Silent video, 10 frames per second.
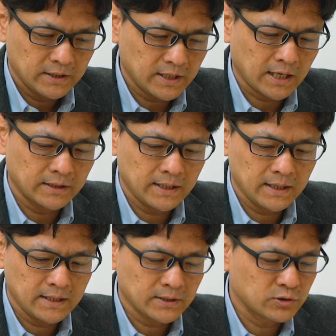で、家庭
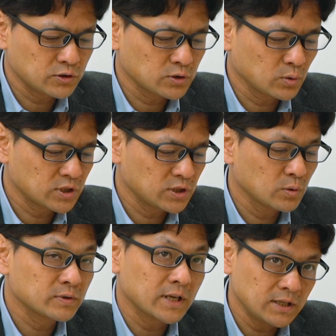や中小企
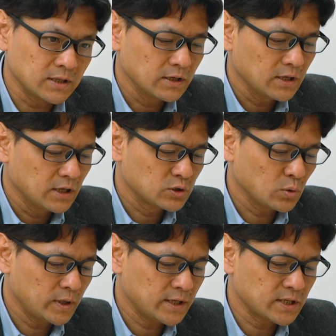業向けに
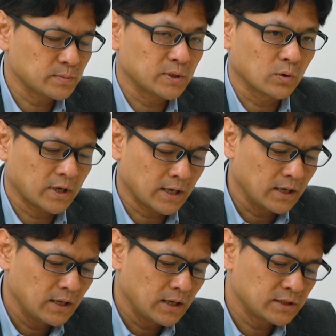省エネ設備と
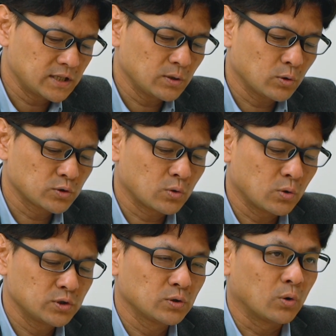か、機器補助
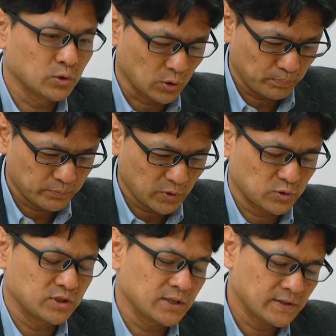購入の補助、補
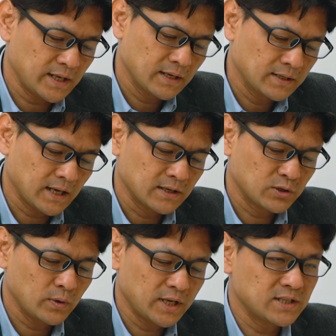助金ですね、や
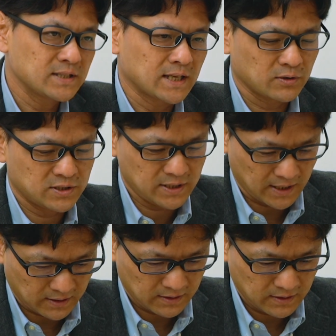省エネ診断の支
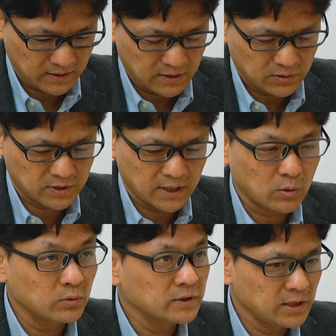援、そして
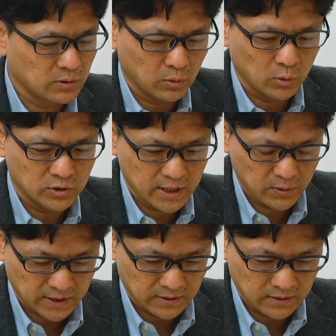今年度の補正
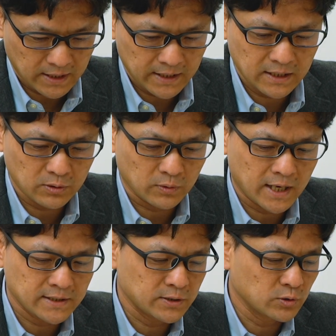予算、来年度の
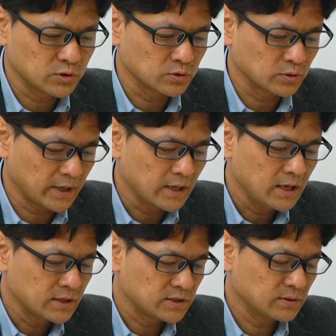概算要求で、
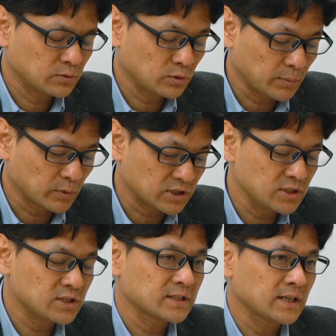こういったものが
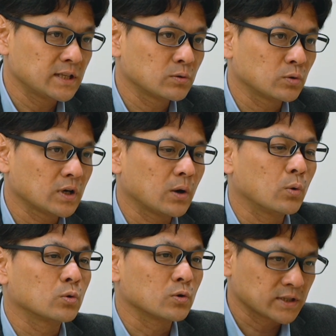申請されていることが
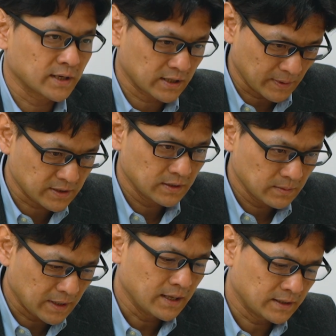報告されています。
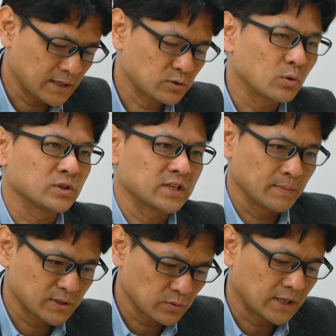まあ、手厚交互してい
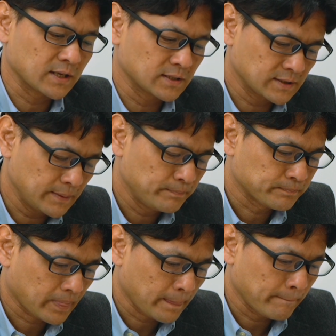きましょうって話ですね。
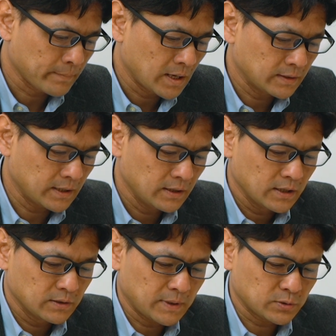で、
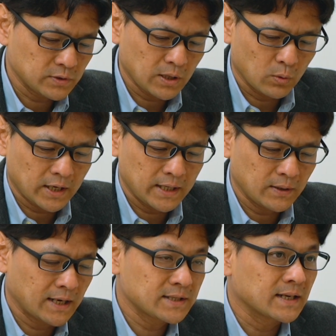まあそういったお金
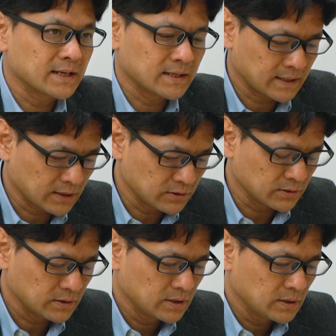の話だけではな
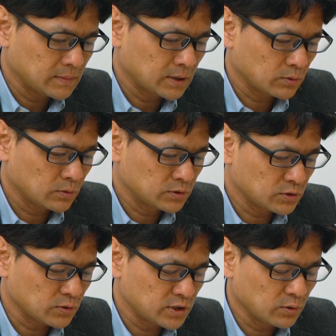く、まああの、
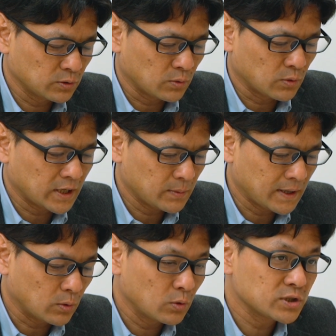中小企業の他で
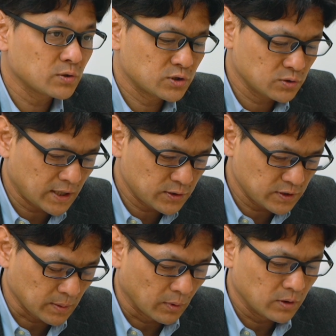は、大口の自由化に
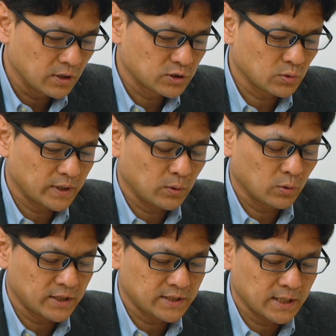ついても、省エネ
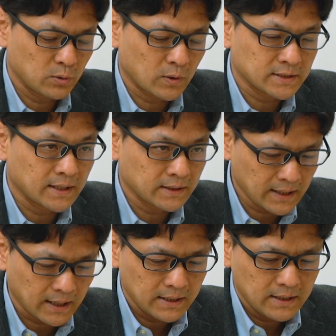法で制度化され
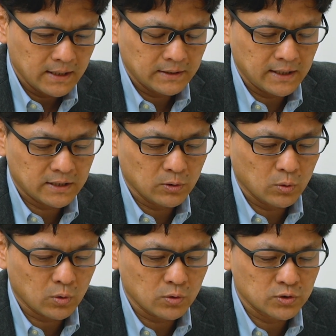た定期
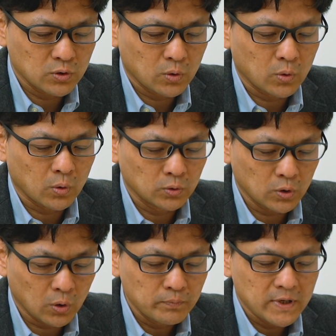報告情報
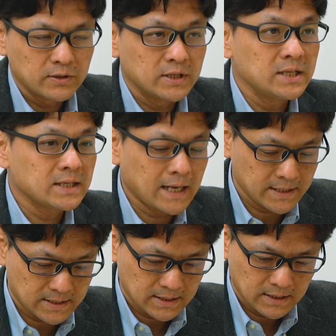の任意
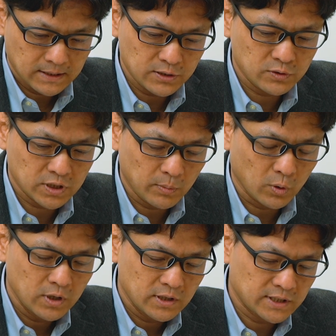開示、について
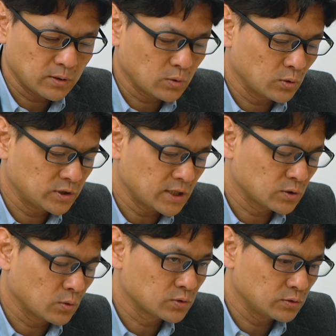も先行して
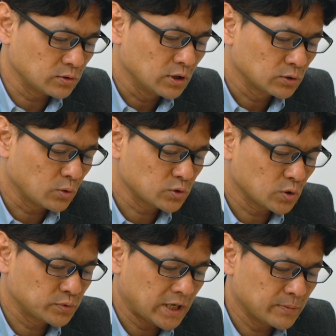施行する東
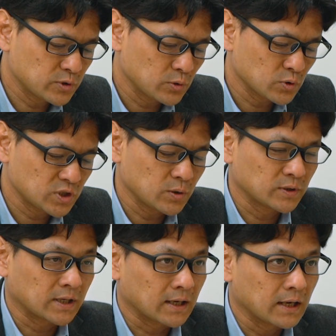証プライム上場企業
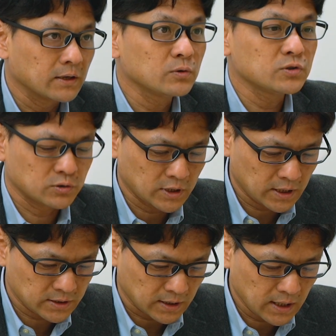の中からよんじゅうな
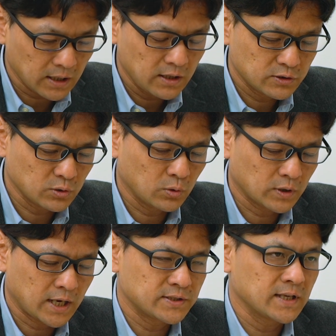なしゃが情報
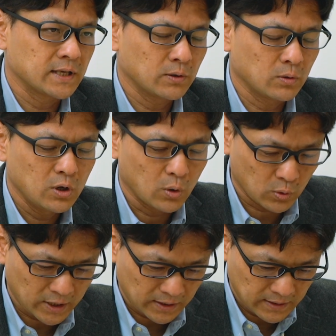の開示制限を
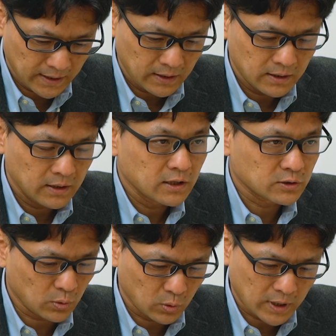行って、
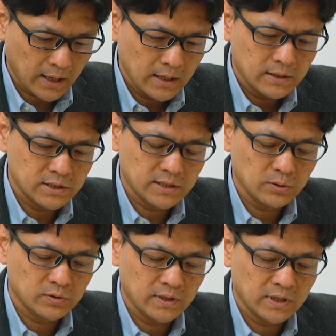その他、事前
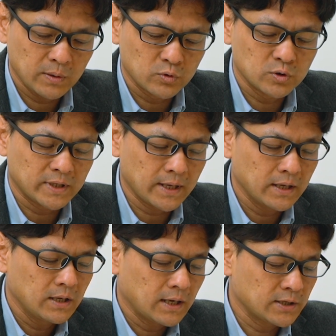の宣言も含め
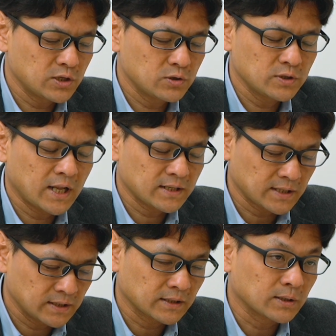てはちじゅうなな
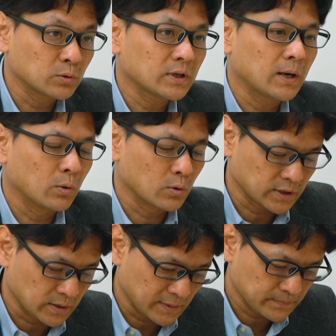しゃになったことが報告
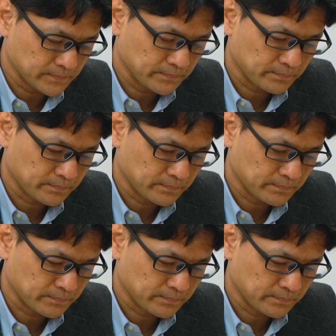されています。